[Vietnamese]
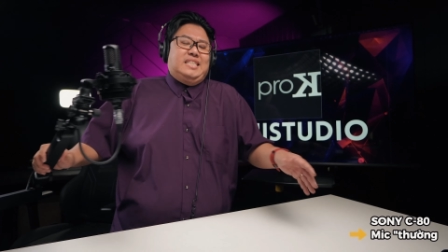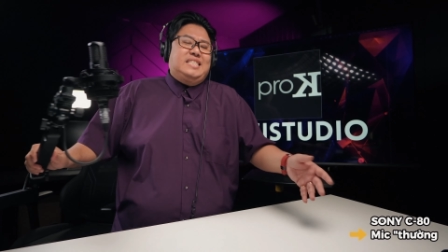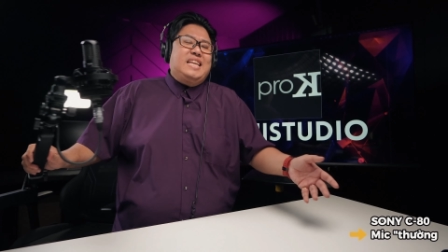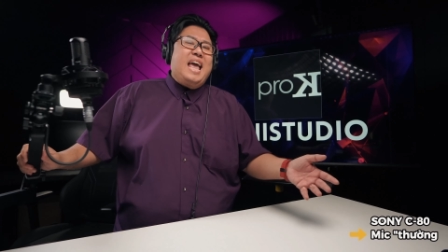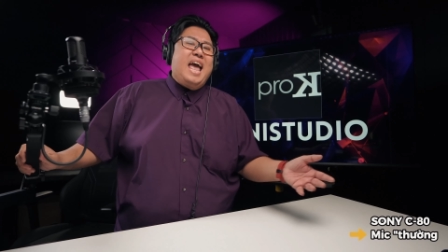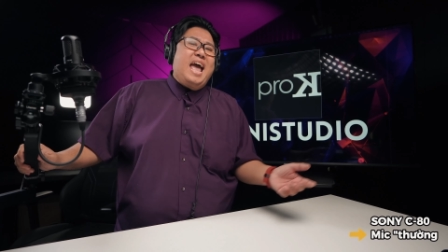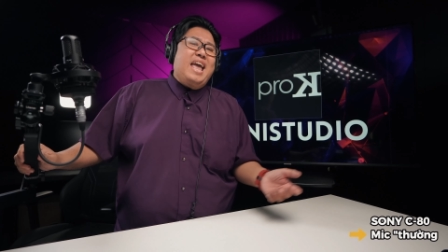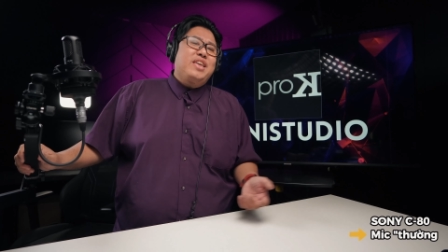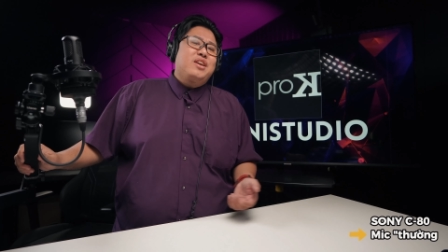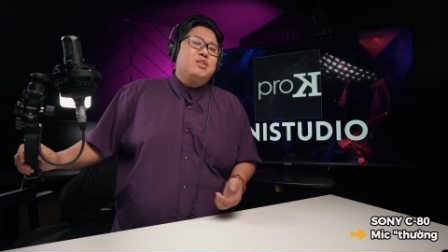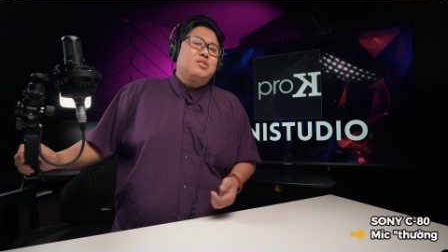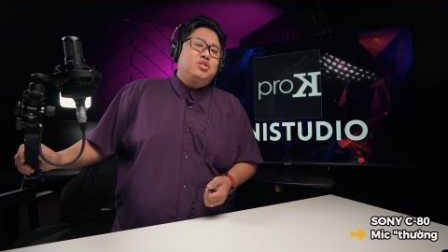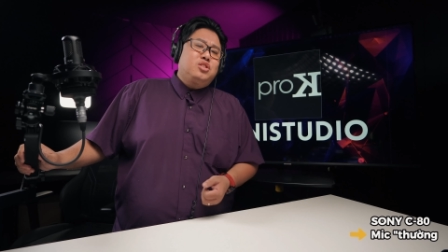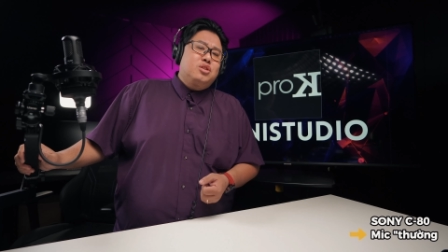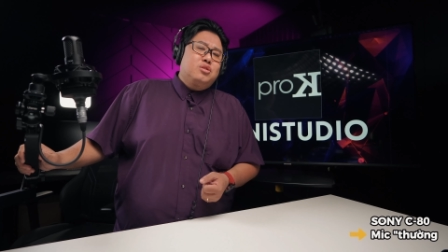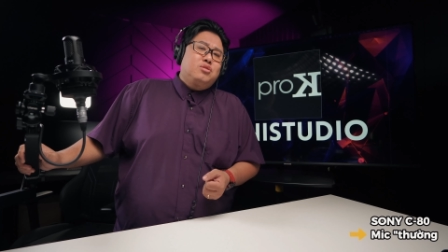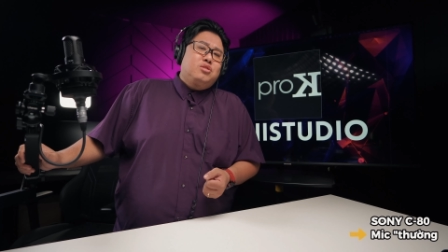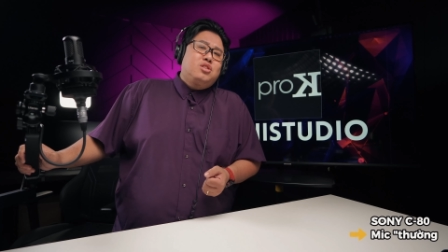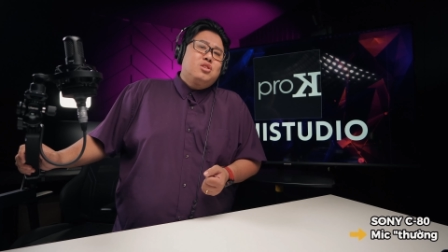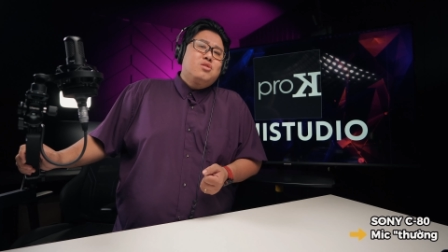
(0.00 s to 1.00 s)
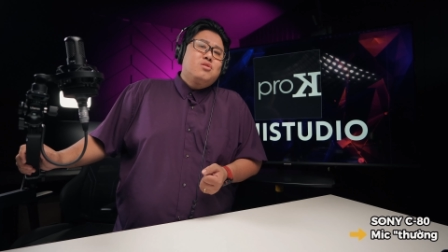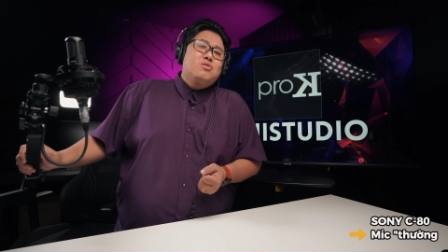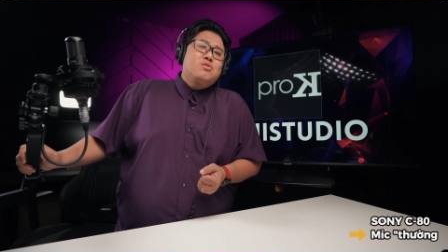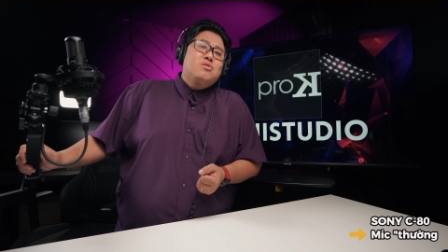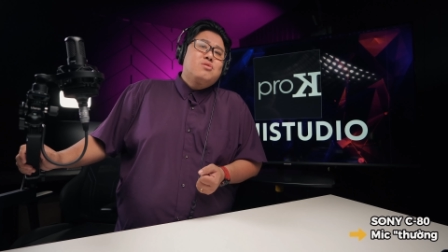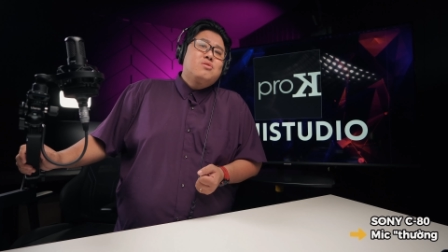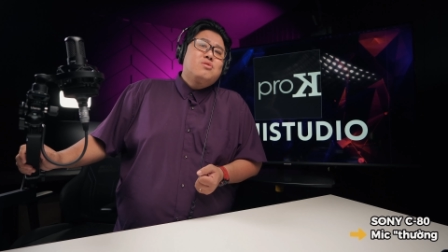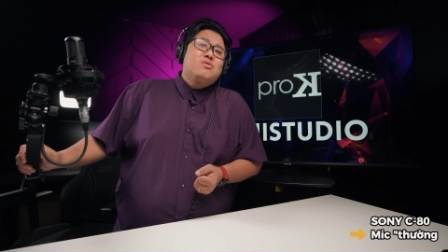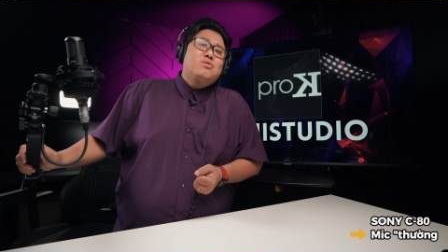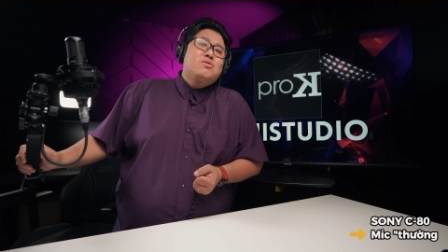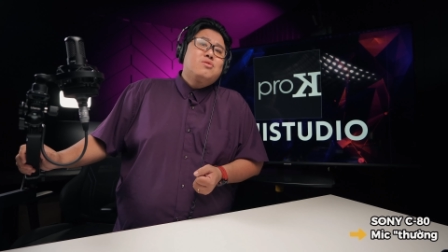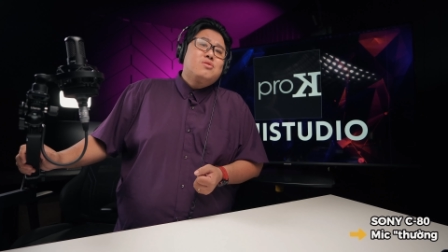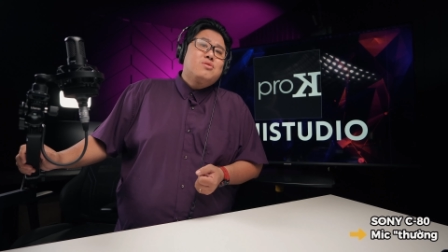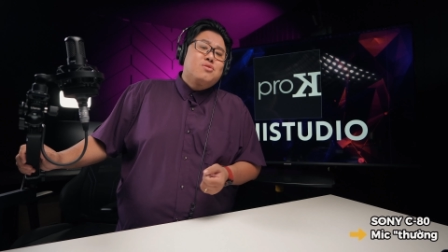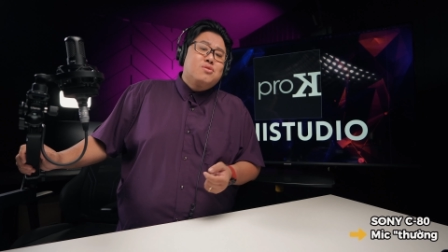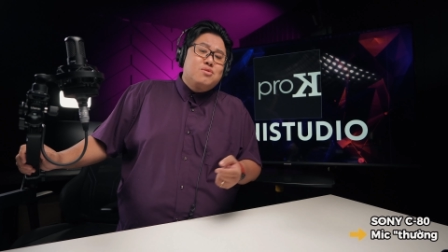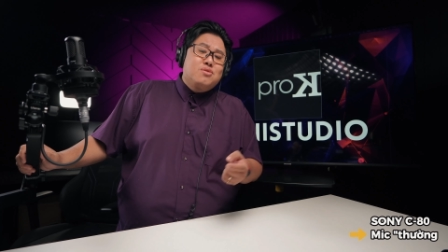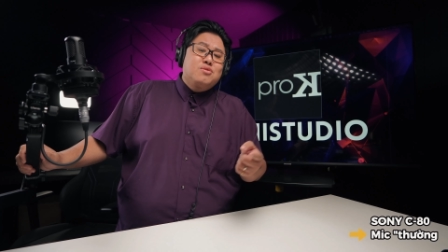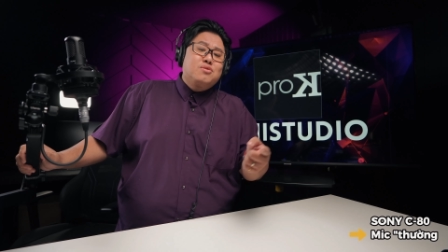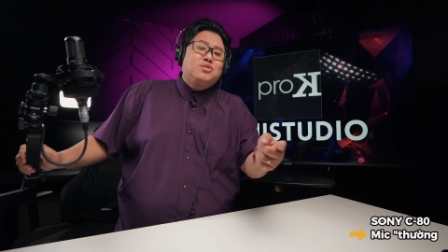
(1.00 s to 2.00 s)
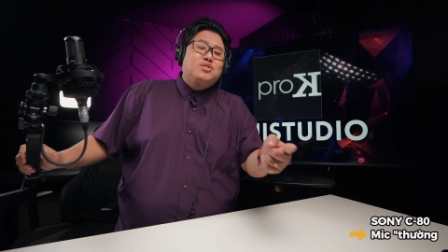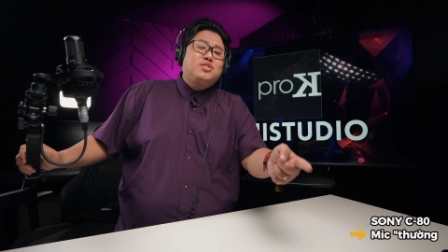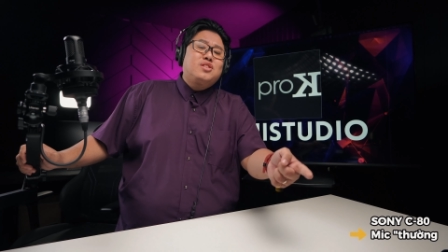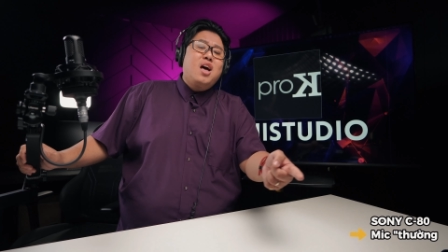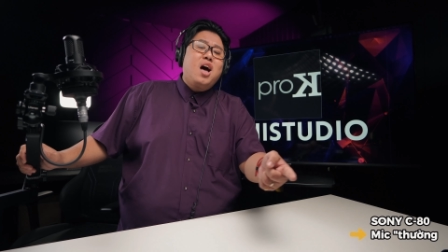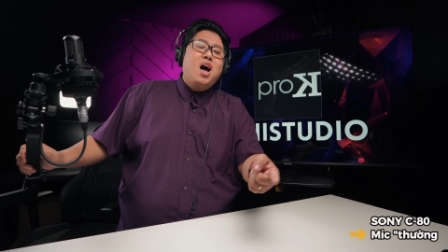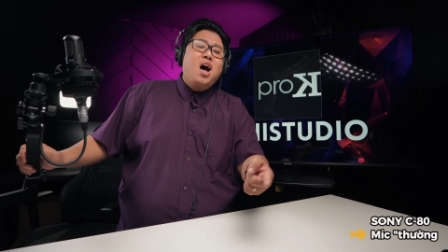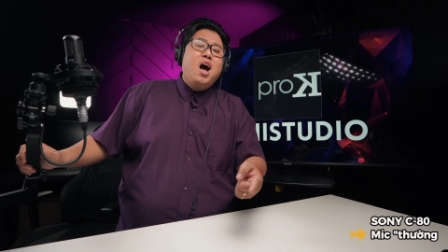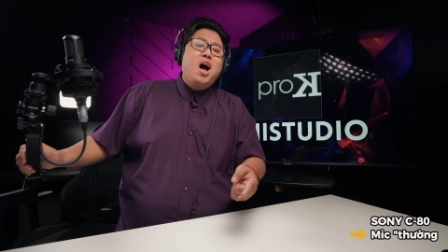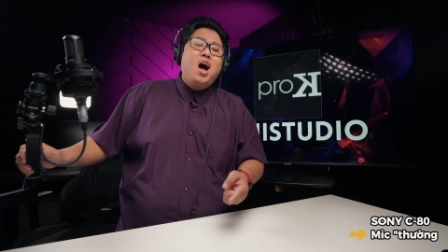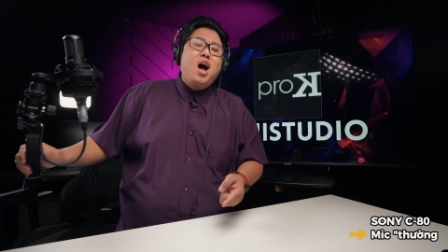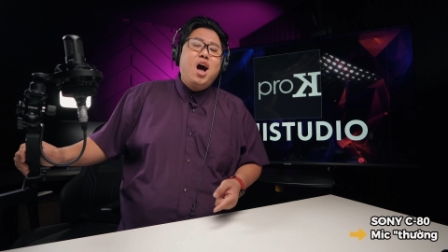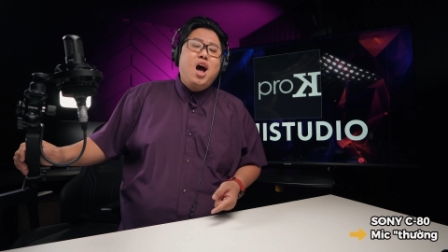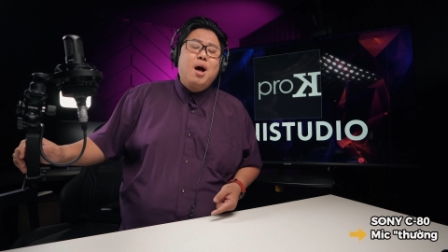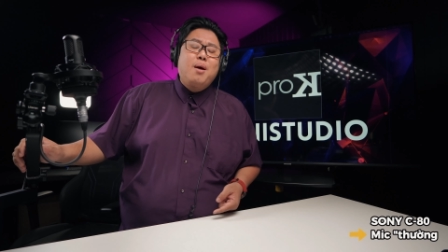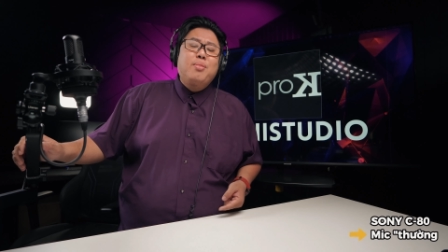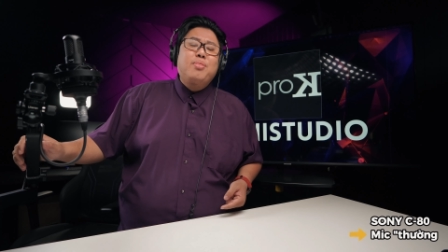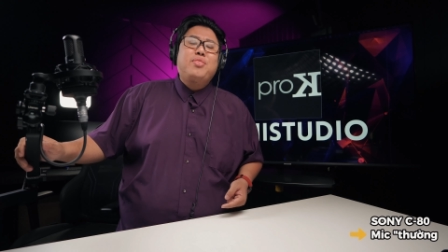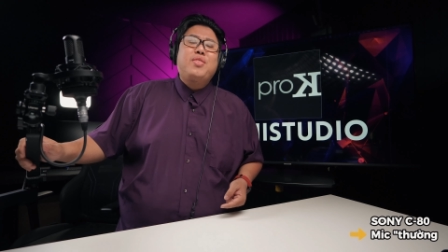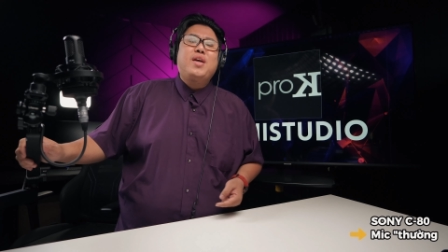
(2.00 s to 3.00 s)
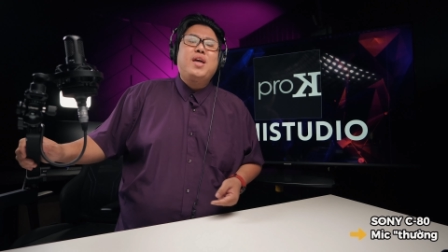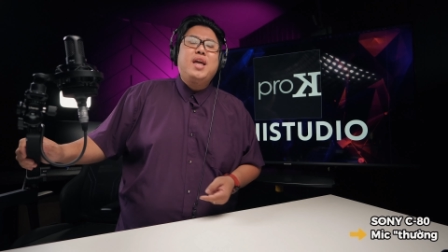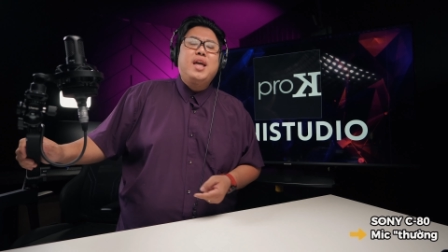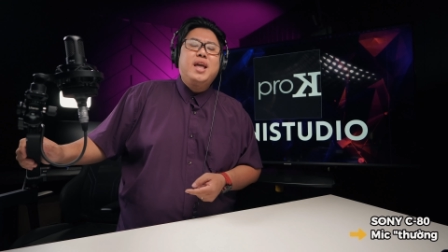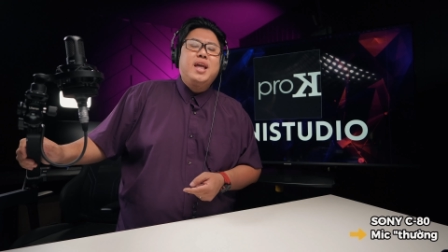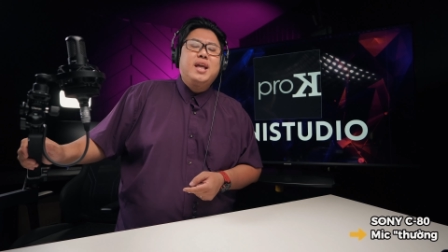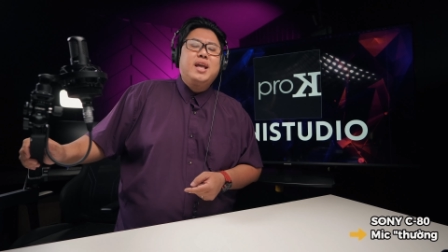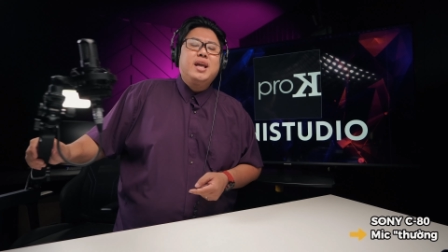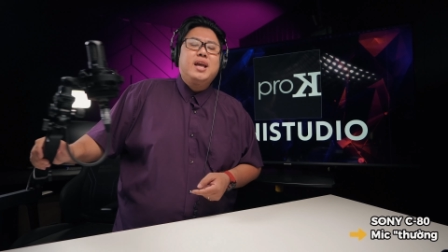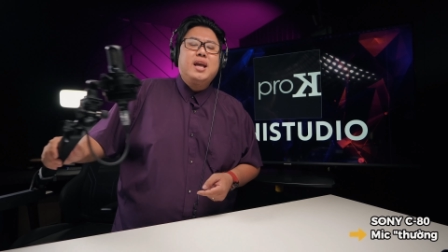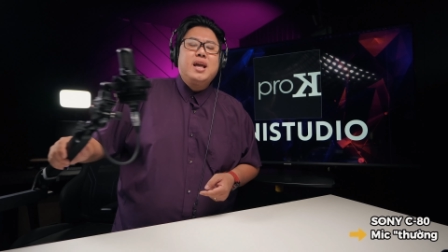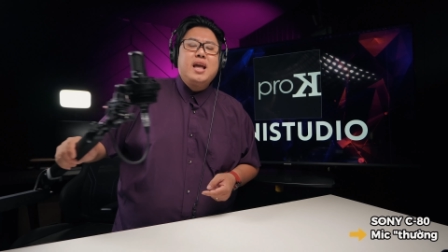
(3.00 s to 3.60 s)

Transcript: dare you to do something